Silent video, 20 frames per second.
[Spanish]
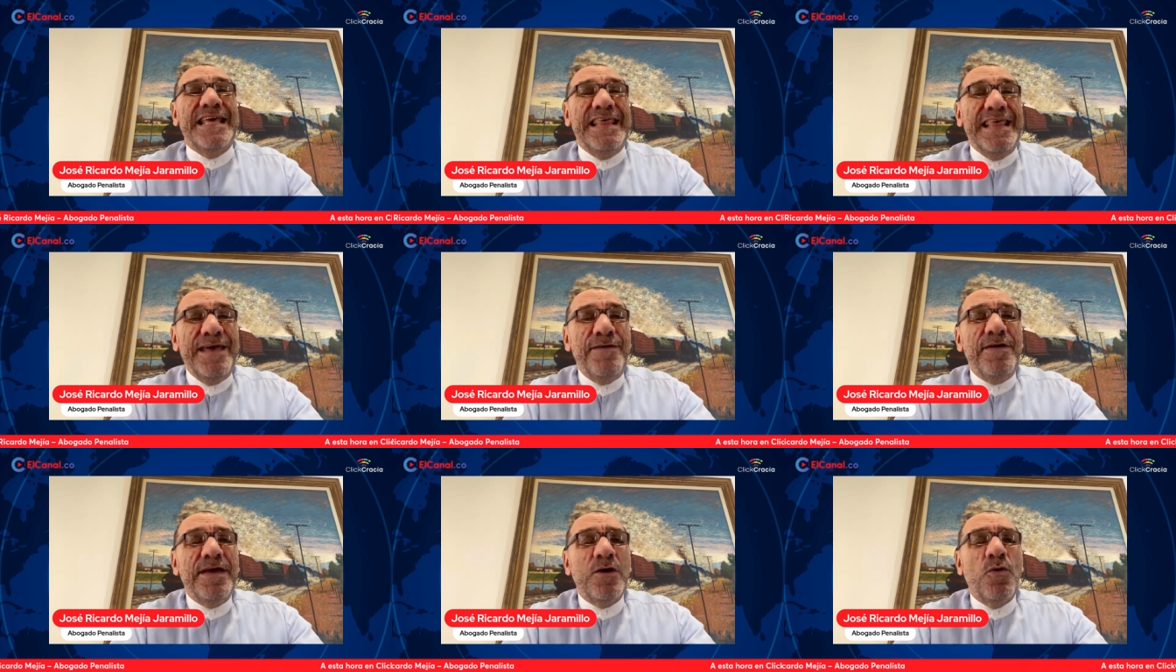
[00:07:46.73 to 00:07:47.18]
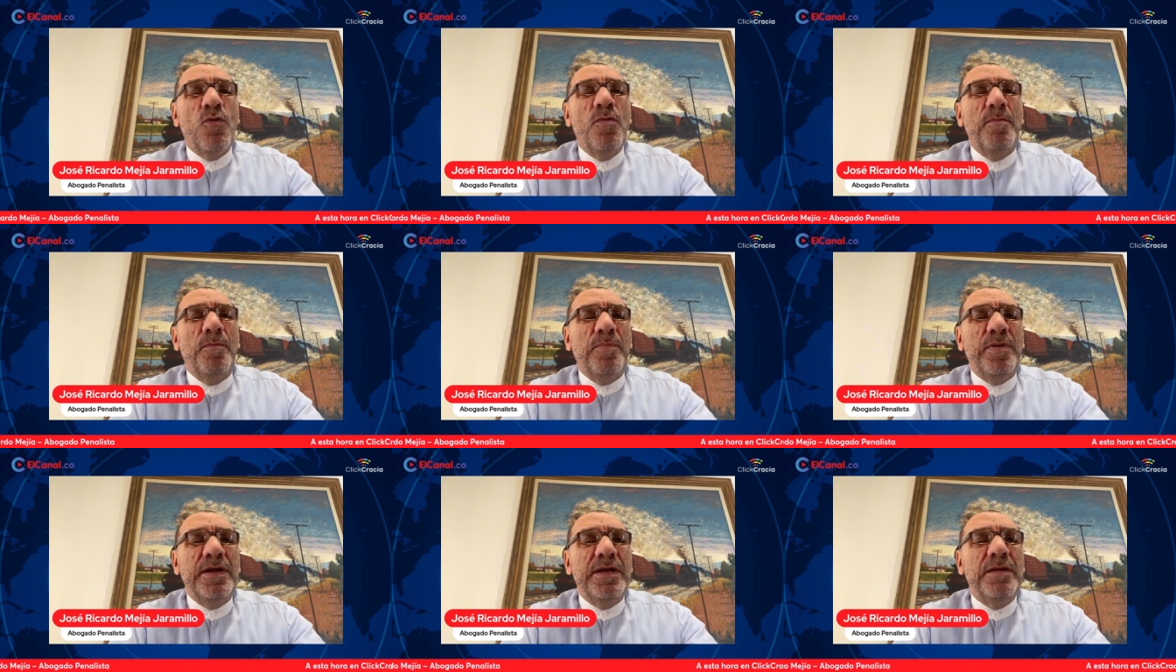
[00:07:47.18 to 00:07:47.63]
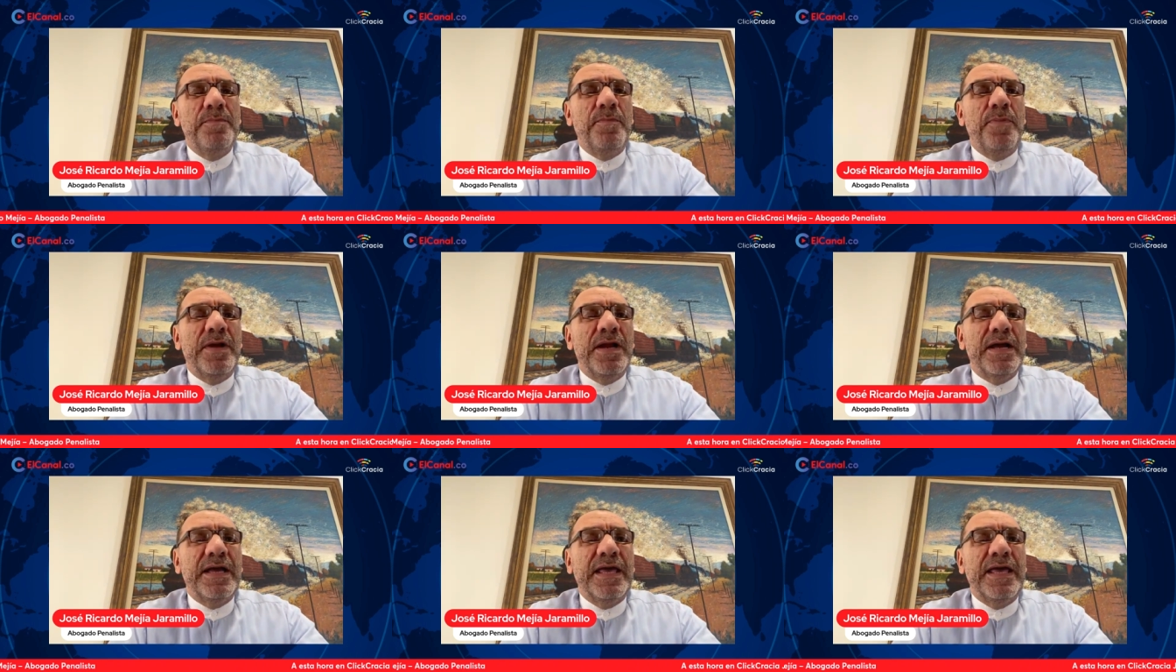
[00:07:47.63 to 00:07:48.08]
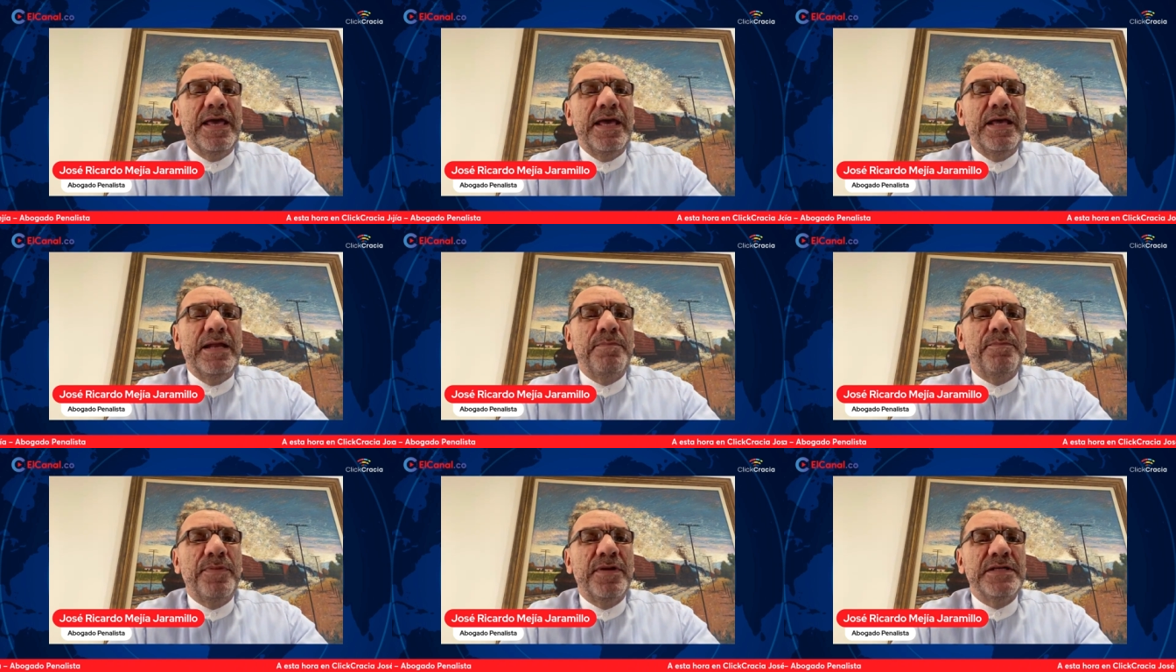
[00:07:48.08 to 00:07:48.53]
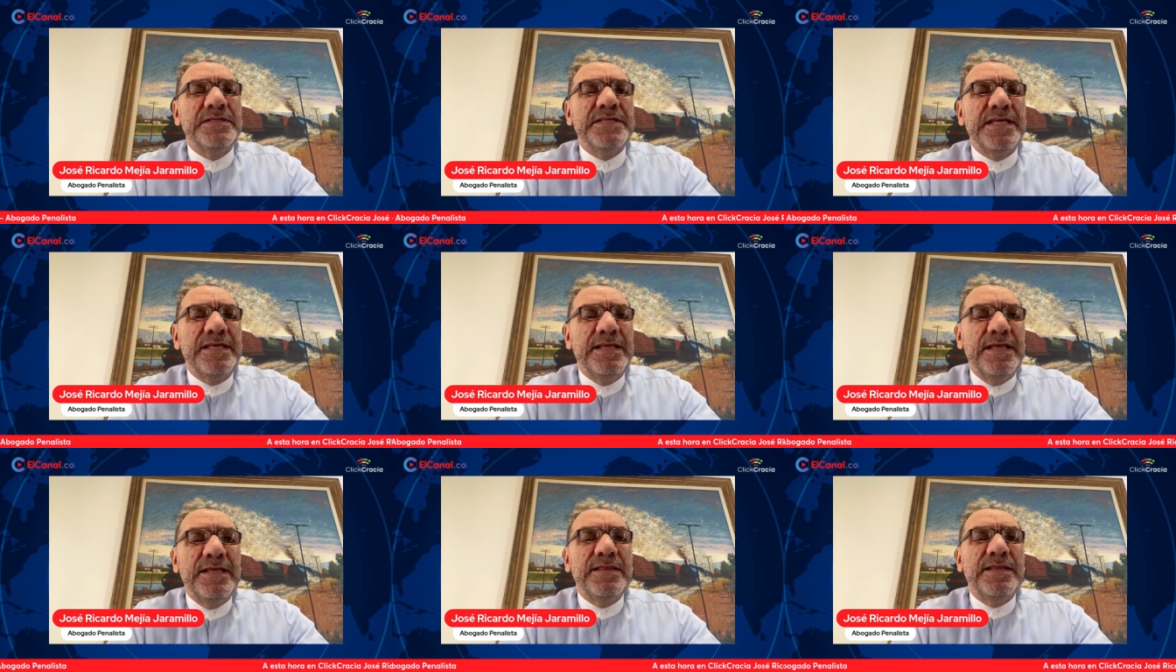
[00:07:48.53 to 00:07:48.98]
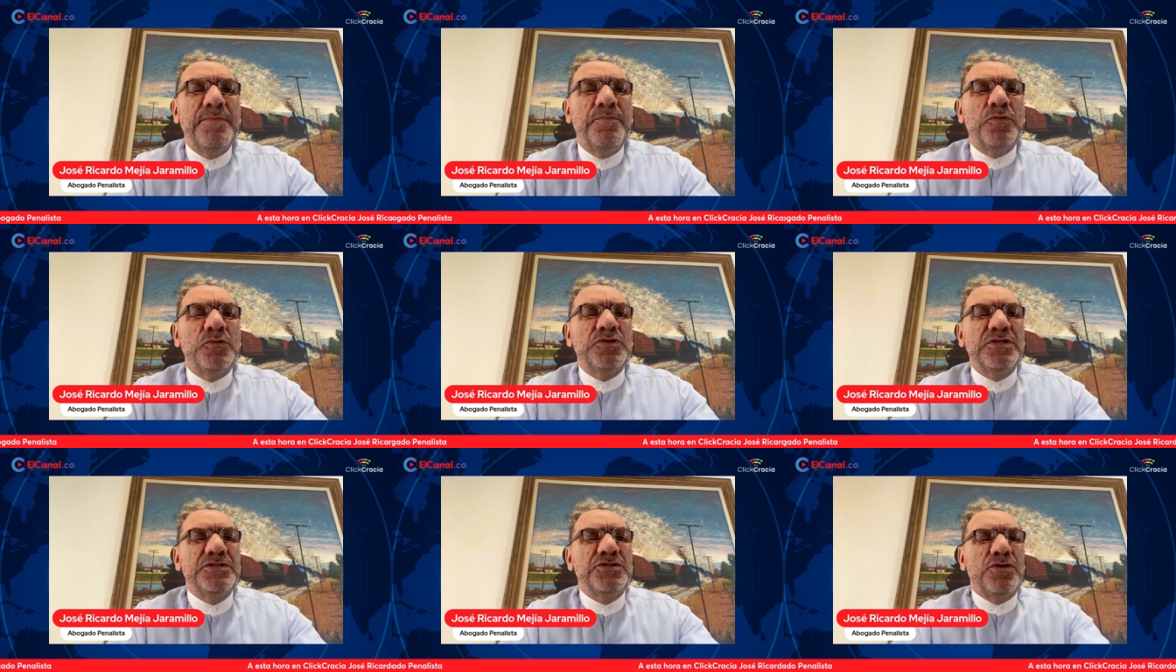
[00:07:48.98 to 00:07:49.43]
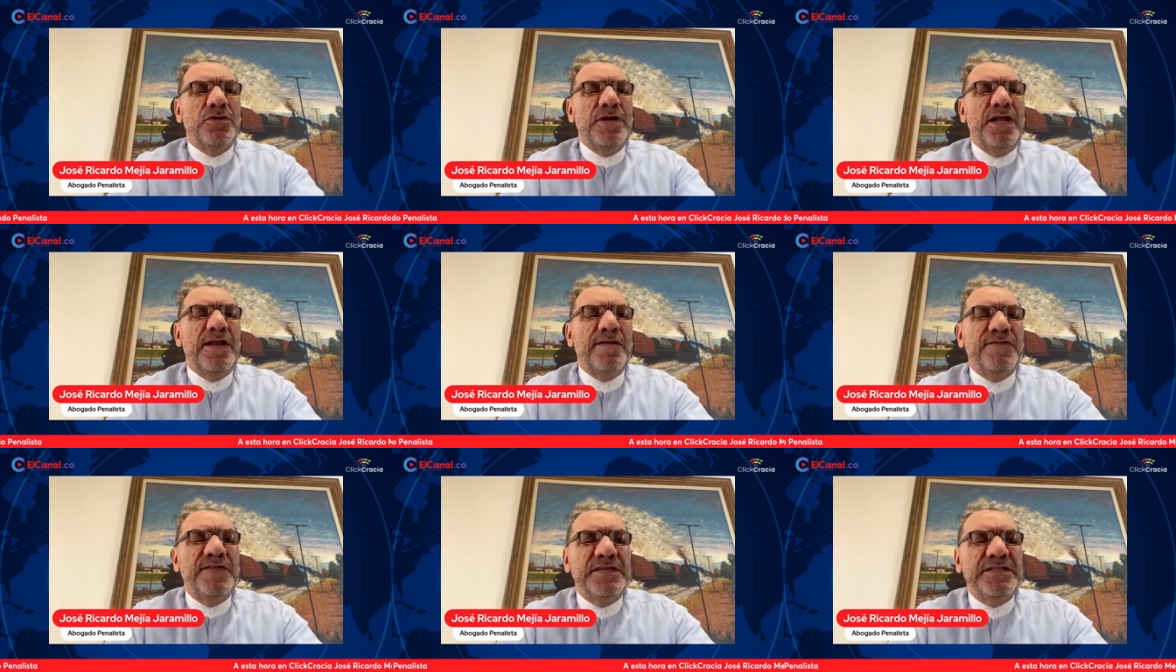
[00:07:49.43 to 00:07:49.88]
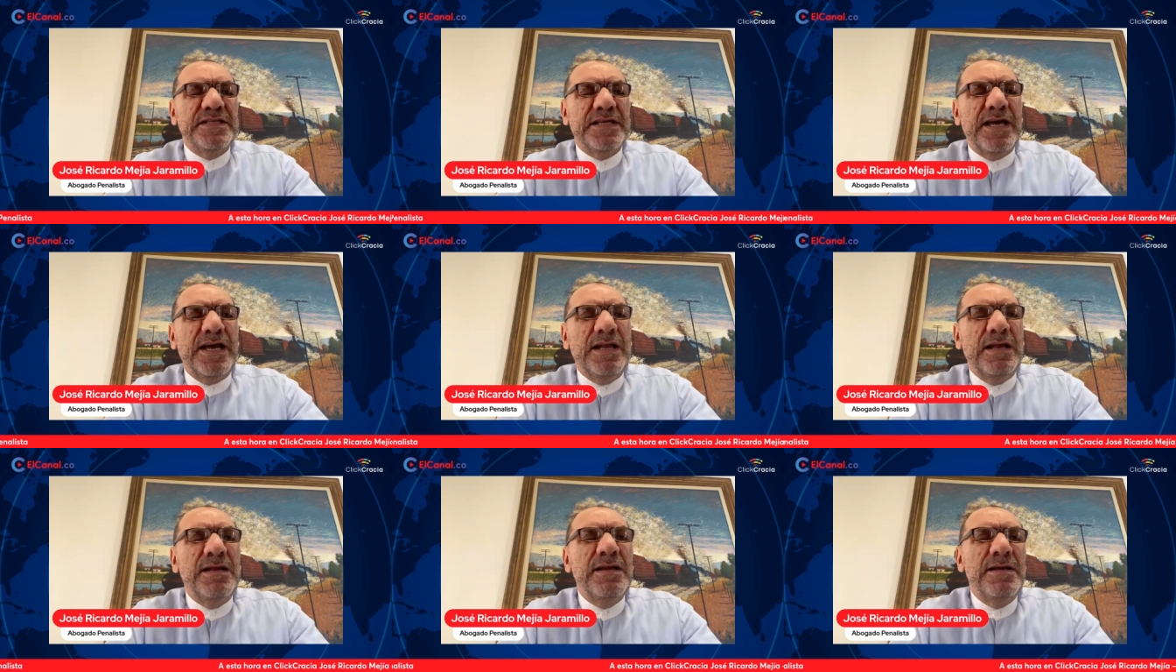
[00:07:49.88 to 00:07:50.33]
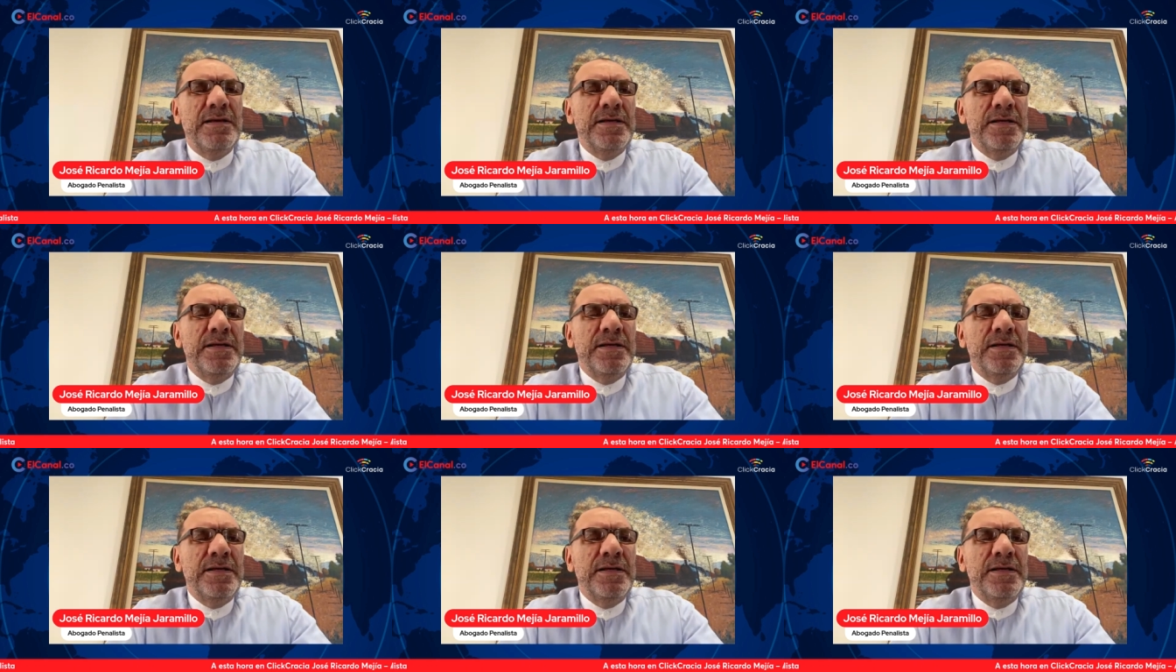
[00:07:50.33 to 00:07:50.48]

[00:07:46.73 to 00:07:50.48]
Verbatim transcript: debe cumplir para que el presidente posicione a la fiscal.